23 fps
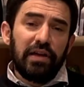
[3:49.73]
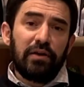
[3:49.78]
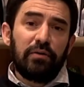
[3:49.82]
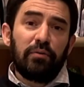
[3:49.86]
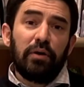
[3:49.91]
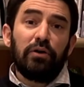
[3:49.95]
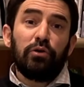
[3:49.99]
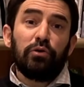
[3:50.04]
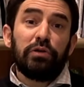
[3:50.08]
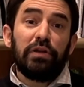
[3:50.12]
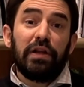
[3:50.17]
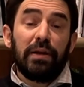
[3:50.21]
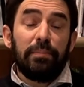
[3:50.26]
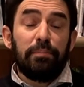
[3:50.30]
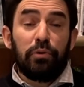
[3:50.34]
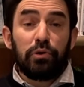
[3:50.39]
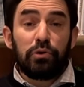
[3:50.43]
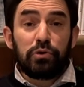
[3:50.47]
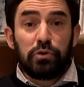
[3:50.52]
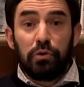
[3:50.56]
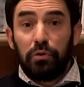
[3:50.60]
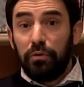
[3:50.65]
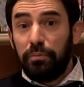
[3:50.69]
è quello
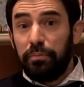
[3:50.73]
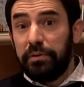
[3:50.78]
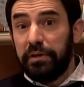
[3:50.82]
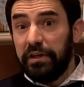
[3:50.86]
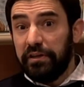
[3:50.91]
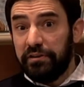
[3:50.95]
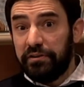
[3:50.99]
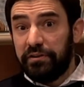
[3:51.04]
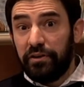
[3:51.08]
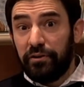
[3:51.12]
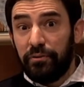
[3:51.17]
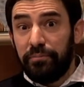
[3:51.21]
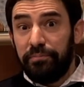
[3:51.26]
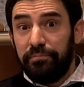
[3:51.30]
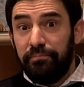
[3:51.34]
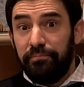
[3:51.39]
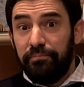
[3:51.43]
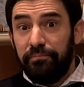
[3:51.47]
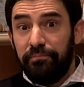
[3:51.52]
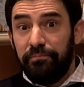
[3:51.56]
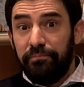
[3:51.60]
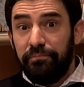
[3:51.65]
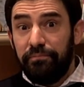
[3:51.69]
dell'Apostolo Pietro.
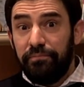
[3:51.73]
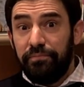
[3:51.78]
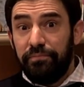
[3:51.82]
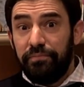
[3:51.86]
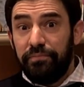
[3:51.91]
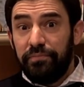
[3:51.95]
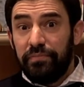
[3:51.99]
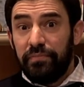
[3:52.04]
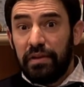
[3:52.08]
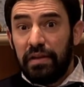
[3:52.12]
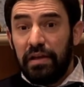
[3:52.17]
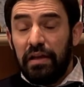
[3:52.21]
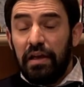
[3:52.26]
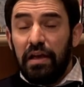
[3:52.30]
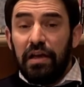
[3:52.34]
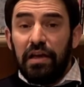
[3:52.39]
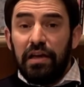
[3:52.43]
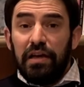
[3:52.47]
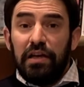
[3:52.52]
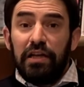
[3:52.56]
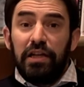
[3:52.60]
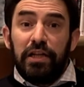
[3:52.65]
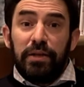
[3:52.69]

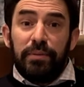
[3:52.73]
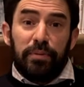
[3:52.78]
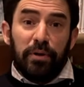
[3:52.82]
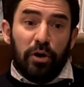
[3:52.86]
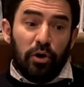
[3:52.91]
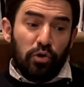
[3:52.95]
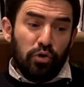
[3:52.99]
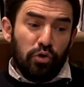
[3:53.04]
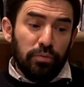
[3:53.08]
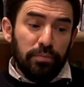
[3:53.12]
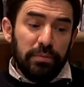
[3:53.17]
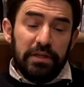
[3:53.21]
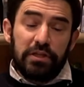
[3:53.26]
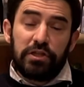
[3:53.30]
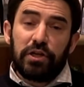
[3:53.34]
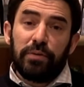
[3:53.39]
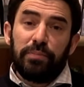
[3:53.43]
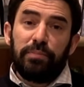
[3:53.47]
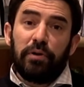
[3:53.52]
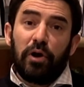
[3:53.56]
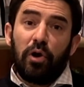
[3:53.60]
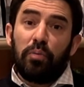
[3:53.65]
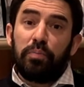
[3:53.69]
Il libro comincia
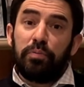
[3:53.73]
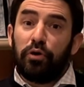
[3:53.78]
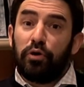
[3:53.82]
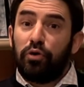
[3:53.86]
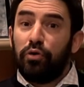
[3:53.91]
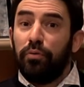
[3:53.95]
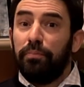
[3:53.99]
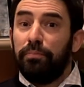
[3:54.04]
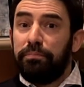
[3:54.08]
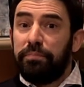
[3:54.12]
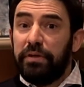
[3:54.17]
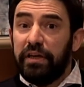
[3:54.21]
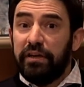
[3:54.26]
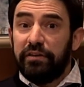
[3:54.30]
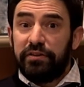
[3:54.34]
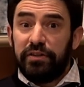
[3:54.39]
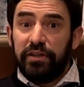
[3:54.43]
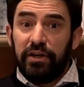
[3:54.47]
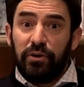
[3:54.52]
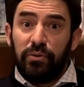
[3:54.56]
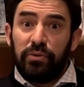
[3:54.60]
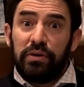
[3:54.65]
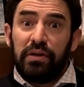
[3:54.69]
proprio con
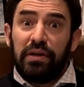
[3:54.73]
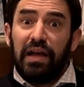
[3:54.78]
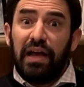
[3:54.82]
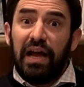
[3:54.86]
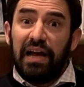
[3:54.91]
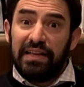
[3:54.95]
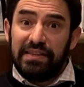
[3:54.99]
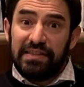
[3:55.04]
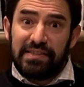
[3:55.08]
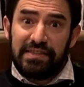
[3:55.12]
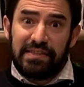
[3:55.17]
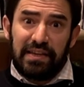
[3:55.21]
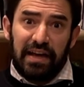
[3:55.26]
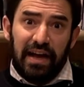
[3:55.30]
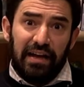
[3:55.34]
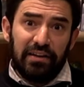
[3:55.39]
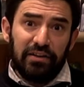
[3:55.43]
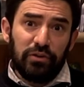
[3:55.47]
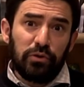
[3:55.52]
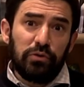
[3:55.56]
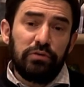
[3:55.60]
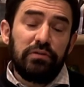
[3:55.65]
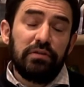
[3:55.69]
Pietro,
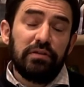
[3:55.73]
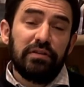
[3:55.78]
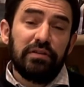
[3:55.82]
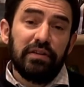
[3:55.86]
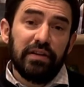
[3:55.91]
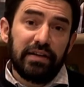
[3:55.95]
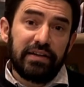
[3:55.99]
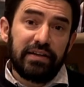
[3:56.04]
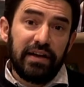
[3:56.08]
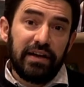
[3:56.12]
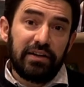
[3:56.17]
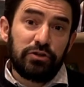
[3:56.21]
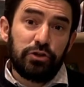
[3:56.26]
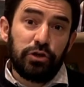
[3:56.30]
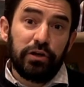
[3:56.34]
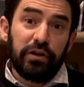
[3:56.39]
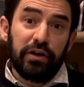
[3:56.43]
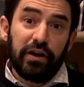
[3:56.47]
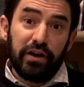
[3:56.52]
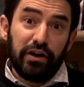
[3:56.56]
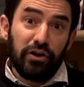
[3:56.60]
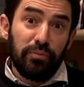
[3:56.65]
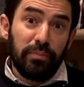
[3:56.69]
anziano, nel
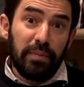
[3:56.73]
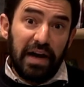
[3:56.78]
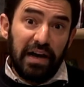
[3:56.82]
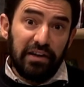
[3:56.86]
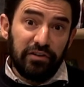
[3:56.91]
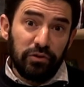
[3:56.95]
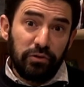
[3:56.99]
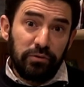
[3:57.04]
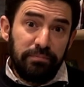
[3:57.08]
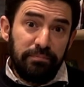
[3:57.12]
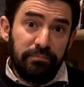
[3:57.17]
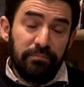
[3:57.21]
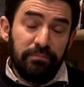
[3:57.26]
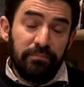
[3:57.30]
carcere romano,